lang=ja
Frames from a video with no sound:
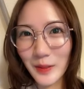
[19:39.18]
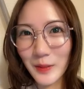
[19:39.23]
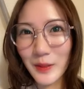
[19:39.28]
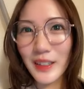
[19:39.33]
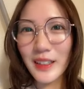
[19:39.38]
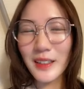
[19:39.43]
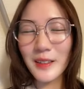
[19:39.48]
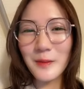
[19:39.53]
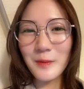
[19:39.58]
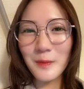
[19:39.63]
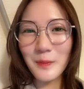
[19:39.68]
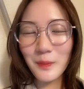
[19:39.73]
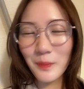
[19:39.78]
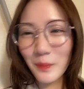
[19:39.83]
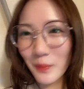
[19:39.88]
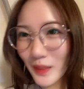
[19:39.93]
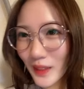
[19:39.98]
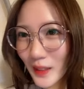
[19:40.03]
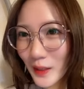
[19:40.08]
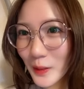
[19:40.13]
では
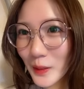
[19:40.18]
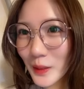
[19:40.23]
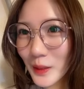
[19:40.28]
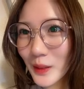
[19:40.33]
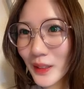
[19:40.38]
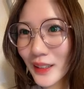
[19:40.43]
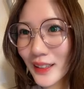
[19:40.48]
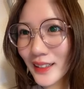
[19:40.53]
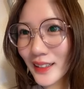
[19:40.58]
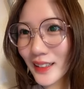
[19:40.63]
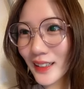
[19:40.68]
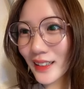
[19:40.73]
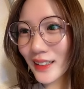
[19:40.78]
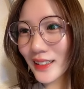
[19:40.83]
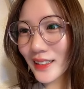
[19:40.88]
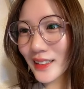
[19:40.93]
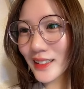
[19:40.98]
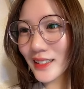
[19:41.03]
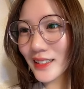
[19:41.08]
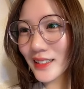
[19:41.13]
この辺で
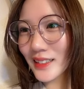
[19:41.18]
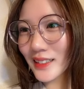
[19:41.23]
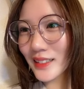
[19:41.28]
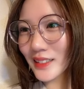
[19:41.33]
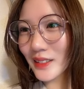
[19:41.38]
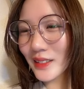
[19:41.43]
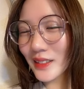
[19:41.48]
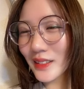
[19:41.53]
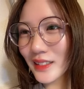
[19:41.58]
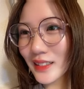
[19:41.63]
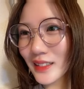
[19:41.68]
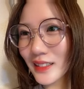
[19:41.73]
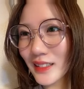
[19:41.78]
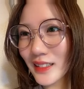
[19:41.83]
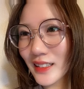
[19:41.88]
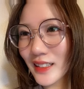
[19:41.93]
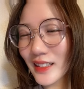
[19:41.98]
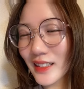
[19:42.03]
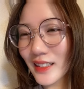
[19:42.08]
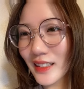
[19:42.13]

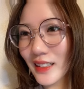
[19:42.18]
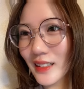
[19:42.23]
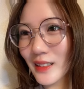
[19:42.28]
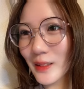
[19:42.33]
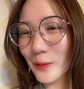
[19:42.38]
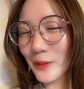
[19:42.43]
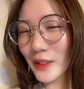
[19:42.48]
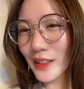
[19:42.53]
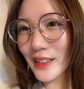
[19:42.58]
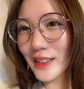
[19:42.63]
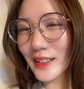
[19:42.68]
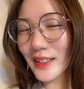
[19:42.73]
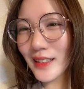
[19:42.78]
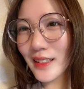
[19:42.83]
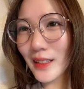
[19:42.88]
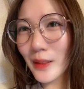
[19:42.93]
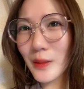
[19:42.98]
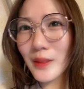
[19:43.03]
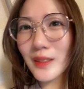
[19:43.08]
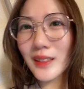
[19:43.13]
失礼します
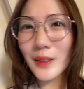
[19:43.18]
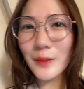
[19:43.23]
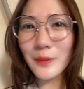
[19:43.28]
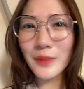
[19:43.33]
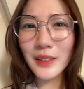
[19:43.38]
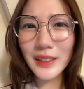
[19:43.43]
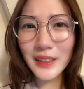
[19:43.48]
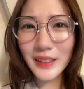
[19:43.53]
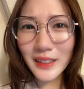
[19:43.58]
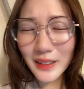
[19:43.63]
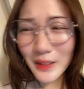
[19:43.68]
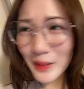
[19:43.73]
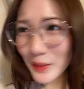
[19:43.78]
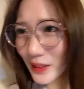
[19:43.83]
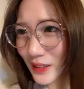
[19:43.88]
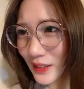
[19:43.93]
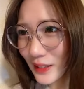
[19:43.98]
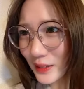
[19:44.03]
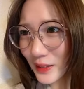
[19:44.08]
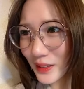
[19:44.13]
さくちゃんもありがと
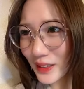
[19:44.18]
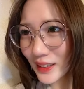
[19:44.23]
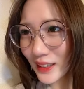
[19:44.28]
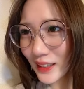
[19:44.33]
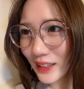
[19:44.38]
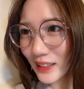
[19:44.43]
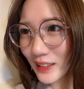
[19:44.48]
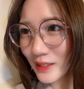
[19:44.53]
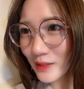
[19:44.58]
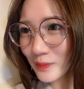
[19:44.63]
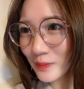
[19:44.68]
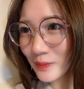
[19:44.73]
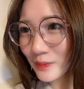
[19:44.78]
う来てくれて